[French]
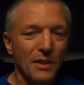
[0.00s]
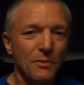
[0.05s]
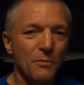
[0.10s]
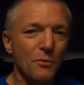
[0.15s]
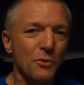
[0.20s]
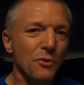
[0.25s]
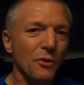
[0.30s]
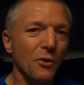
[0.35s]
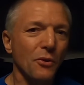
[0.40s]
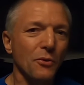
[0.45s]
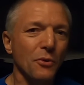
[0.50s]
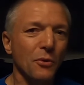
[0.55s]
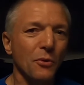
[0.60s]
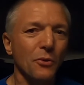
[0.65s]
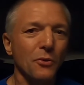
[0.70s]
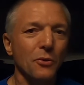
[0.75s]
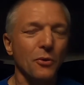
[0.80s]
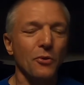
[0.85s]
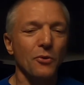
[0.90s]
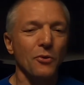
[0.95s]
je me suis rendu
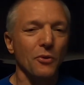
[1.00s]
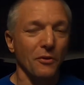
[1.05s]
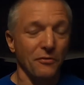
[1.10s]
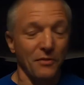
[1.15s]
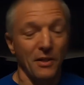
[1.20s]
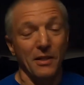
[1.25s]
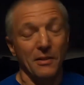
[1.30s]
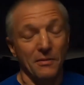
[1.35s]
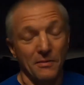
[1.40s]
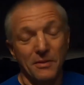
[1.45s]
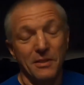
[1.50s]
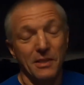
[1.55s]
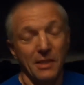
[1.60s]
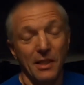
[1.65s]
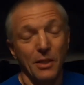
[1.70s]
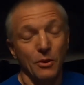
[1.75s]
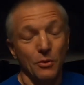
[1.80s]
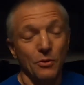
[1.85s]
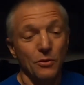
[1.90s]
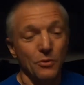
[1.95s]
compte que, enfin, c'est
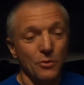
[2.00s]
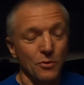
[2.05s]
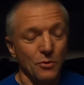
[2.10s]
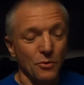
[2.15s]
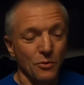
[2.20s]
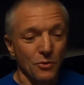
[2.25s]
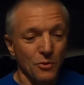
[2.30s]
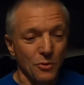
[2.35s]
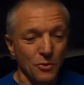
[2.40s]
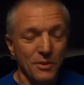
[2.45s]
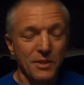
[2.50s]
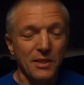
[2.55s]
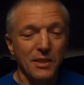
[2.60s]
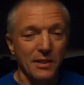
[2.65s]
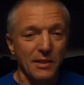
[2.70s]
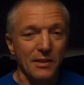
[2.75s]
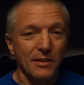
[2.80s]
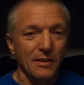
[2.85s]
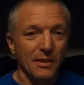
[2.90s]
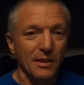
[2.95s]
quelque chose que je,
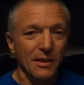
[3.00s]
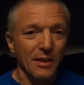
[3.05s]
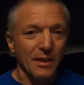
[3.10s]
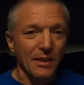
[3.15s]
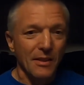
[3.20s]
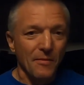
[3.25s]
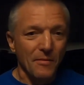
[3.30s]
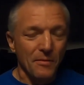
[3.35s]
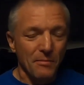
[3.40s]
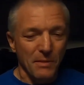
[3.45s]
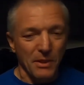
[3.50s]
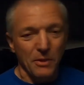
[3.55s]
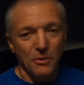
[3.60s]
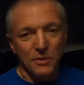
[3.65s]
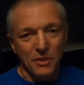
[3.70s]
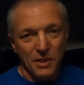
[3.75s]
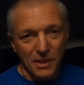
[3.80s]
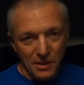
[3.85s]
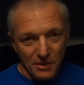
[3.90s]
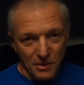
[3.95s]
sais, hein, mais que
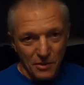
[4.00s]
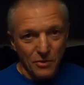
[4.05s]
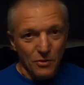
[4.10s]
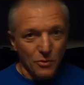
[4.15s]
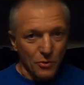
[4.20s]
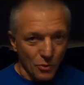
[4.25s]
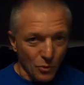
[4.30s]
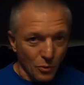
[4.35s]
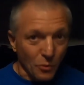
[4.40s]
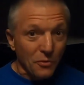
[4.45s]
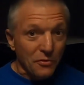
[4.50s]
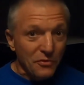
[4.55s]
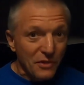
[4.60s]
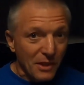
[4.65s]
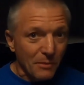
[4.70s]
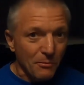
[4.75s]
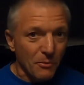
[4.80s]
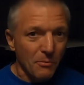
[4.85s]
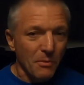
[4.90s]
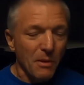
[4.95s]
je
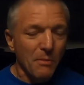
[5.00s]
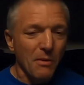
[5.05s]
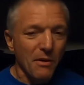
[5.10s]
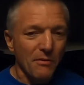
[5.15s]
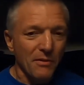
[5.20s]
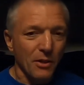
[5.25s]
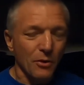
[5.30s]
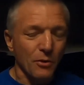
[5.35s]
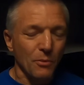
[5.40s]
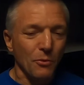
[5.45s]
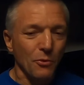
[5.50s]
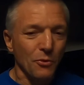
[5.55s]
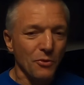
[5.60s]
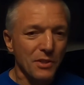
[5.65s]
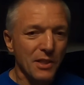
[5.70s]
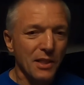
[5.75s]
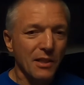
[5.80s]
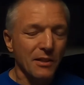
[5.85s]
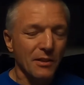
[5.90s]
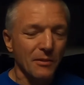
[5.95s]
confirme même avec le
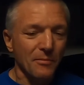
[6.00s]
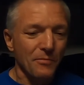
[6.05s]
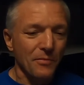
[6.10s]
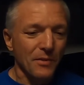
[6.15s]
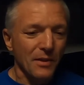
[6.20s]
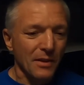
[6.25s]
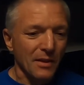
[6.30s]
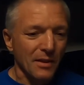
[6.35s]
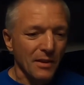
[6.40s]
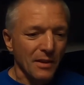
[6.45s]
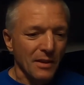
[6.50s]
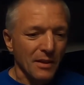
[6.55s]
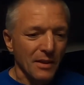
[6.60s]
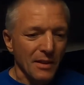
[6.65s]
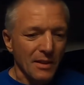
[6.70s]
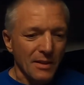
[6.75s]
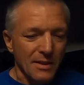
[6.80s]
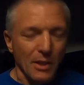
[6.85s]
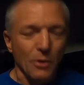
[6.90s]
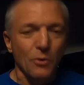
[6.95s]
monocycle,
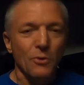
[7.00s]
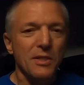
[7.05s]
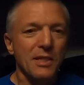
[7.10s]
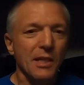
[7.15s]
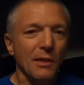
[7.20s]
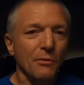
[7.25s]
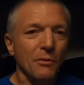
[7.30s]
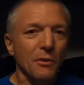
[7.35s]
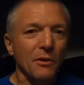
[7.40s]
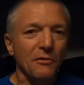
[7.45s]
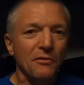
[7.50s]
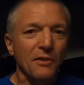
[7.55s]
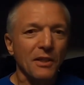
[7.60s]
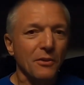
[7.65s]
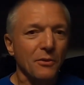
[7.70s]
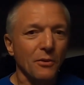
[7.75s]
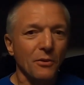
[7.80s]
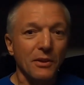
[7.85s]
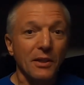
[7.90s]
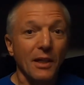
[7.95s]
c'est que le cerveau, en
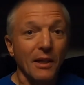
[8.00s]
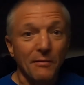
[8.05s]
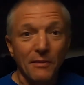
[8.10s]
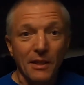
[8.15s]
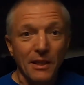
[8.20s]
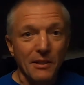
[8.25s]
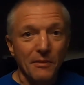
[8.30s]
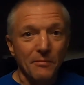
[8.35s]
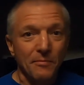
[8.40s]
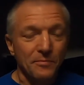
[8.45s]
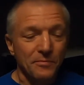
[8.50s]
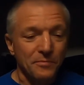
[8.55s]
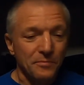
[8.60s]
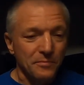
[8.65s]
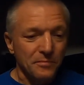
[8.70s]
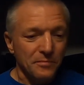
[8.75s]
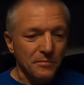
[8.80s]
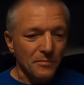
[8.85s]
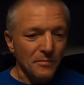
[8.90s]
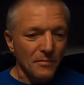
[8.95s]
fait, euh, travaille.
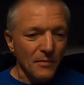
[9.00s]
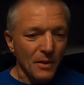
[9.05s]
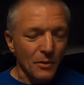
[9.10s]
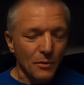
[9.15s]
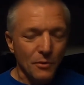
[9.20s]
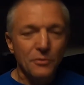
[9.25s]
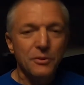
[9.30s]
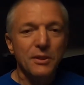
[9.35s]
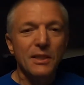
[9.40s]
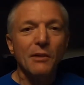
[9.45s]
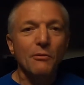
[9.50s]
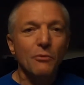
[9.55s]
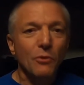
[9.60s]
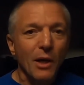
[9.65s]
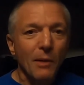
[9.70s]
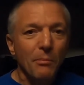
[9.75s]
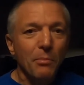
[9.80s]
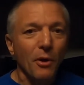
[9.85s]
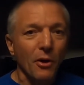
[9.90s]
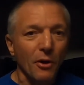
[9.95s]
Le cerveau
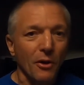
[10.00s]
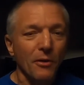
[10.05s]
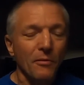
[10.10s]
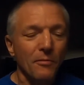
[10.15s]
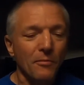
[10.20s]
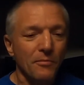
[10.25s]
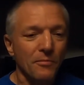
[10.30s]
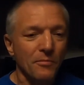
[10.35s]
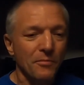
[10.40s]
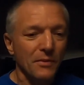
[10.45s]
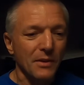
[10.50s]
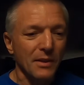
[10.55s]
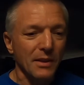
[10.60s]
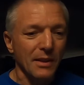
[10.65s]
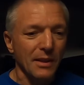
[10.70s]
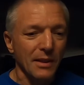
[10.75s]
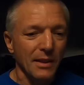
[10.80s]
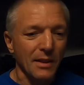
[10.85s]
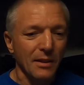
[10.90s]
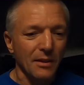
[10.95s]
apprend
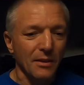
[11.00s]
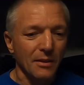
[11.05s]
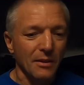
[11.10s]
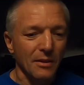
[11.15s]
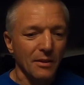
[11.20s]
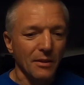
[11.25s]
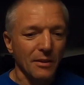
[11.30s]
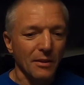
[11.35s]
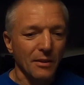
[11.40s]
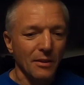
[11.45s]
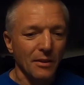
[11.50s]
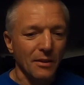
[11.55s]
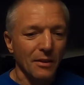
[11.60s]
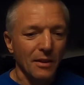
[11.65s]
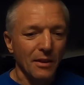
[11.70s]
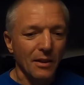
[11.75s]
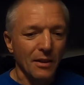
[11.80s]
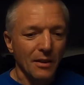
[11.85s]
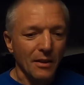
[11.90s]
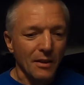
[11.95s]
euh,
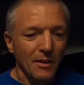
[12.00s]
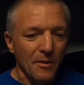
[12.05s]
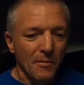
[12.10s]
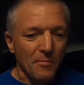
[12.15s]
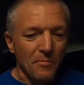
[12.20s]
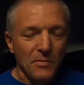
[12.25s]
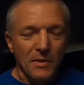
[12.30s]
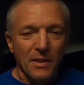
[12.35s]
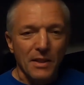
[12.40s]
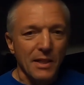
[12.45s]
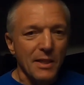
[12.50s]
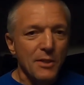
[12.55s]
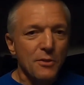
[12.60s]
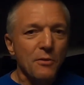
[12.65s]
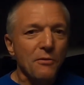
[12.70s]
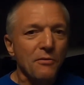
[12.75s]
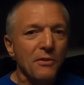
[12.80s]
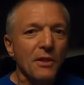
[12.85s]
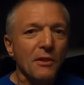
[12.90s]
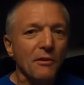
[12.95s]
et, il
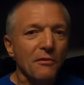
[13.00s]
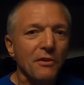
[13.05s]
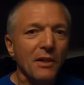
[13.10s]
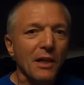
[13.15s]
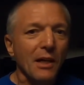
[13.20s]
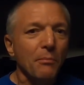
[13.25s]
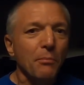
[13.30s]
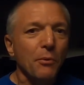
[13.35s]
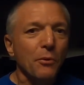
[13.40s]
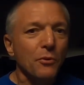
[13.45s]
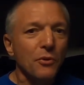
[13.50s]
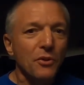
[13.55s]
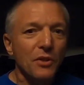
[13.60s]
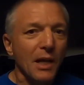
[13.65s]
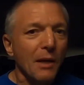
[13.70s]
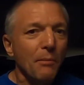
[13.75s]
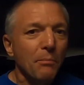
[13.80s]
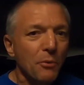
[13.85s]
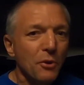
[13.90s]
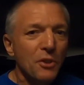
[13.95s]
suffit d'en faire
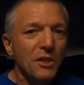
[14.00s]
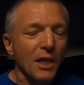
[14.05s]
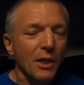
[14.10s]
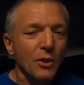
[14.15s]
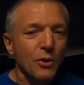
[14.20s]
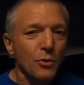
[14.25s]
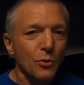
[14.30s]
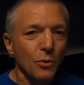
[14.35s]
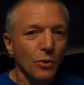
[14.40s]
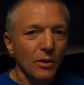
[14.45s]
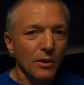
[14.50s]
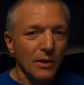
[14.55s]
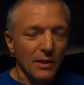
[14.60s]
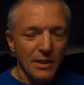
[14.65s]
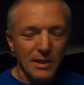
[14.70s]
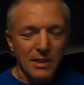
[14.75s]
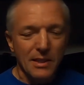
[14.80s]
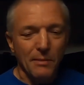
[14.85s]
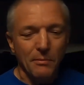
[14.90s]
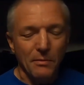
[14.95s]
un peu, chaque jour. Et,